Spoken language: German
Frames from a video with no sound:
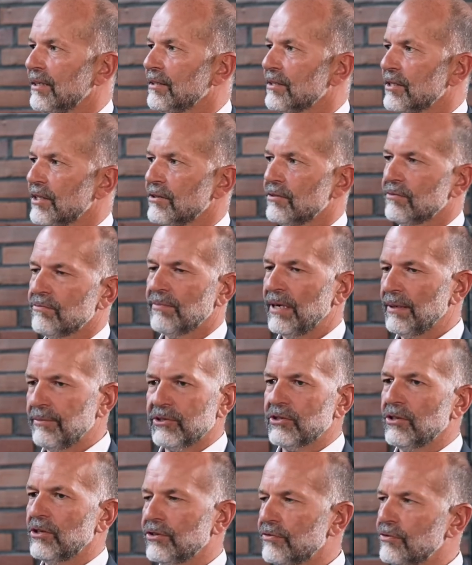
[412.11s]
Ne? Sie sehen
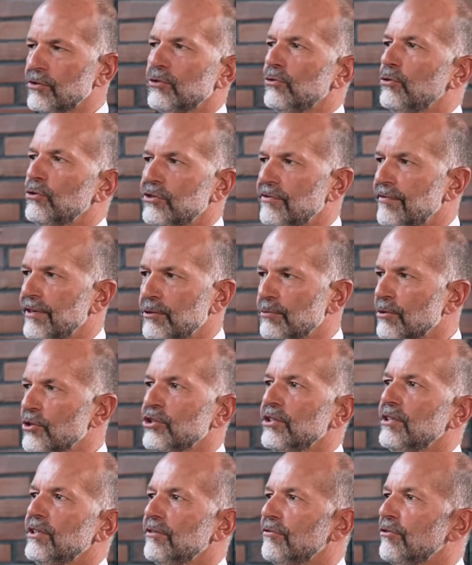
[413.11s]
manchmal so aus wie so große
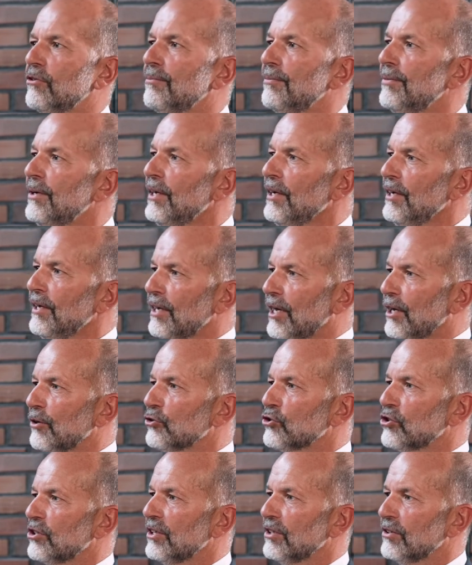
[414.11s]
Waschmaschinen, die vom
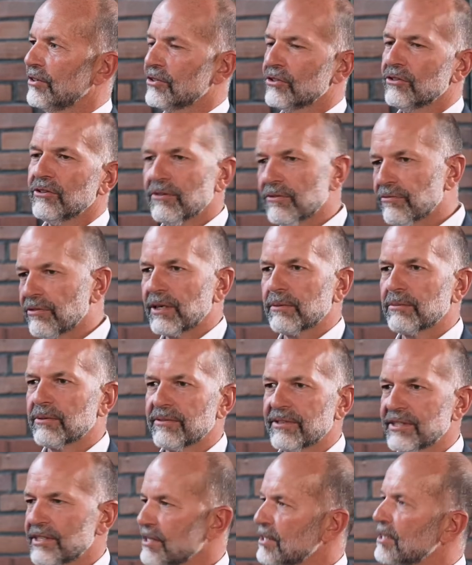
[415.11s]
Haus stehen und so. Da fragt man
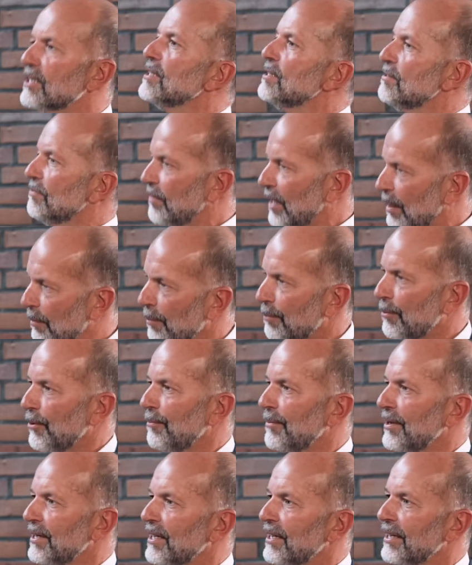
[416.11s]
sich, was ist das?
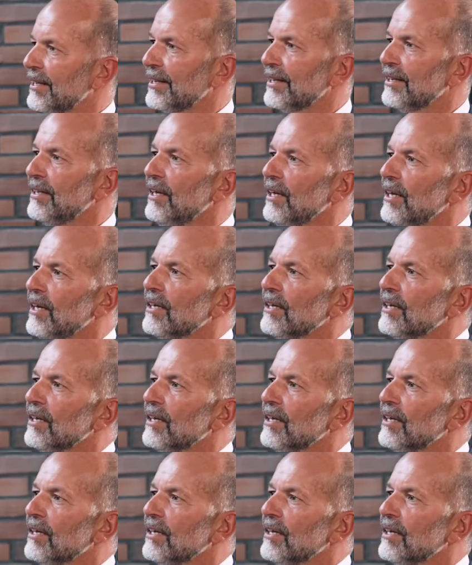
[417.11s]
Wärmepumpen in der Regel.